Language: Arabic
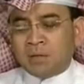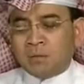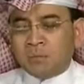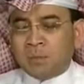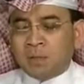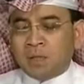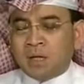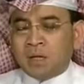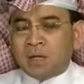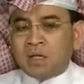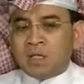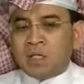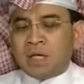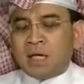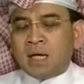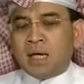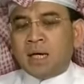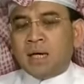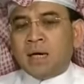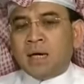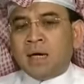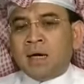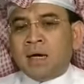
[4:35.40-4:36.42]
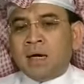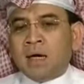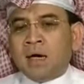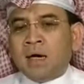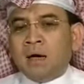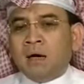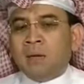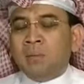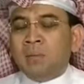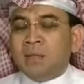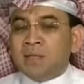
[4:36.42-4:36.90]
بدرجة
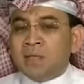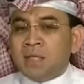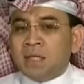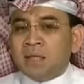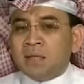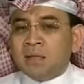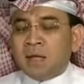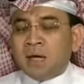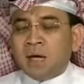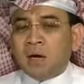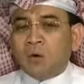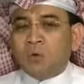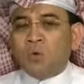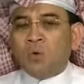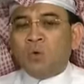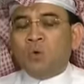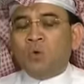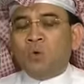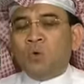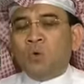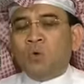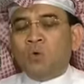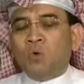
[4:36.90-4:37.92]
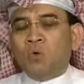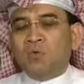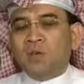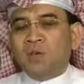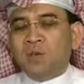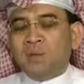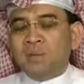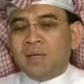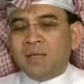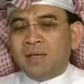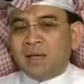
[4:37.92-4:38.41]
بسيطة
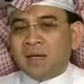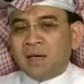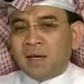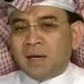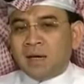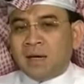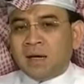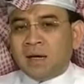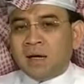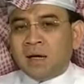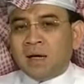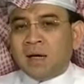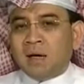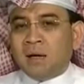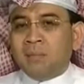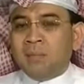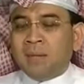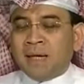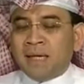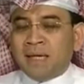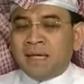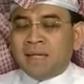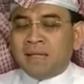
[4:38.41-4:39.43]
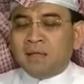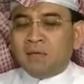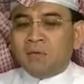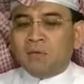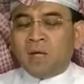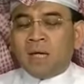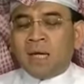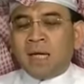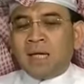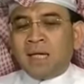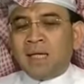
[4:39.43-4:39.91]
وفي مدى بعيد
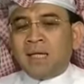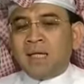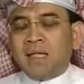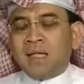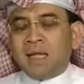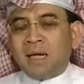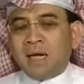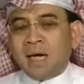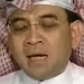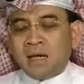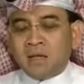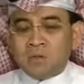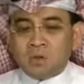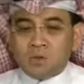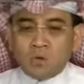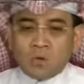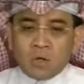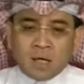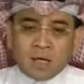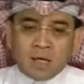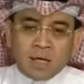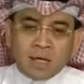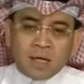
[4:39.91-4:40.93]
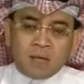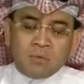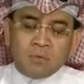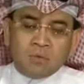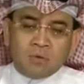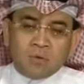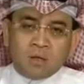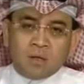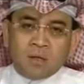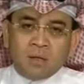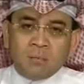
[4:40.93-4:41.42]
ولكن إذا كان السكر غير
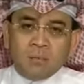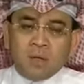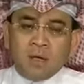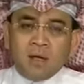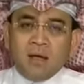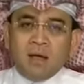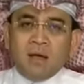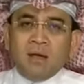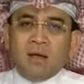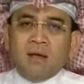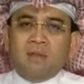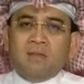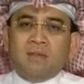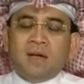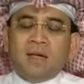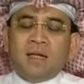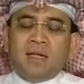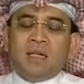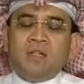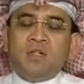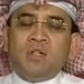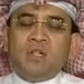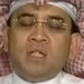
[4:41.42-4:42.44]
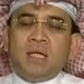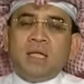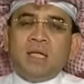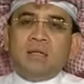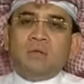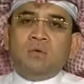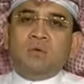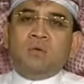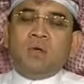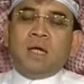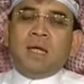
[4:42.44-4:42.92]
منتظم فنجد
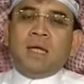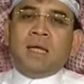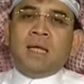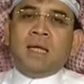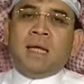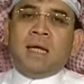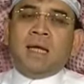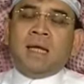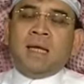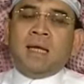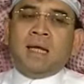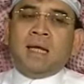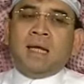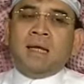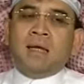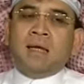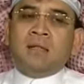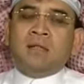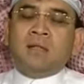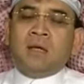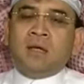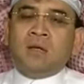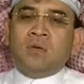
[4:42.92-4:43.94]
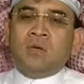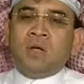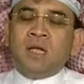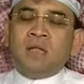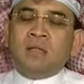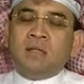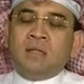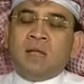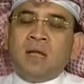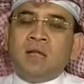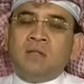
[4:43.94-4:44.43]
أنه
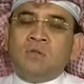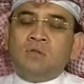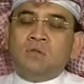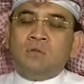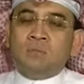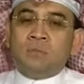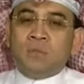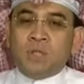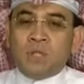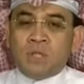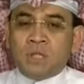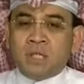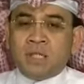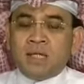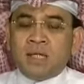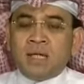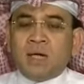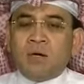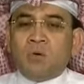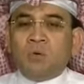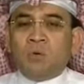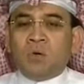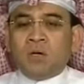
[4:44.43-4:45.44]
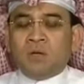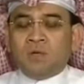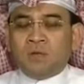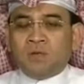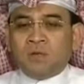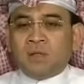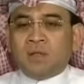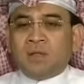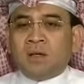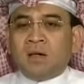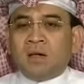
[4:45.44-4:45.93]
التغيرات تحصل بشدة وفي
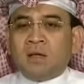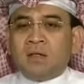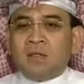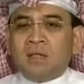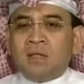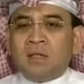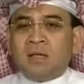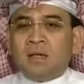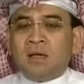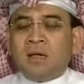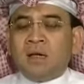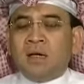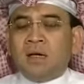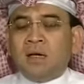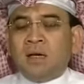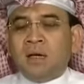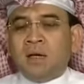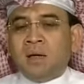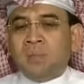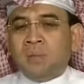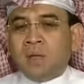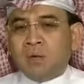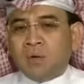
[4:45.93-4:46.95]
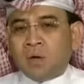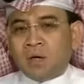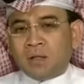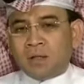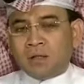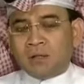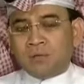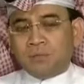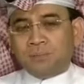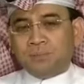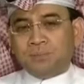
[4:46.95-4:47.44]
فترة قصيرة من الوقت
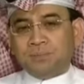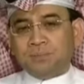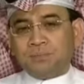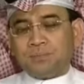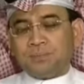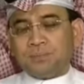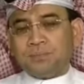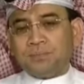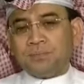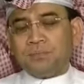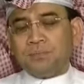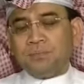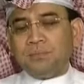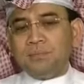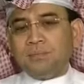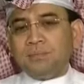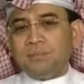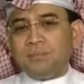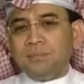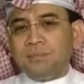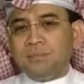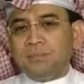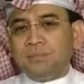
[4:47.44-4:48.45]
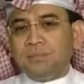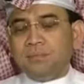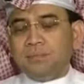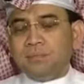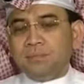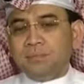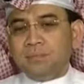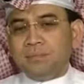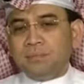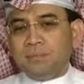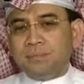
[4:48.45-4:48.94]
طيب دكتور ايضا
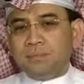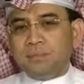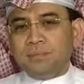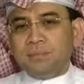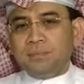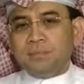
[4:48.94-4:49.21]
من بعض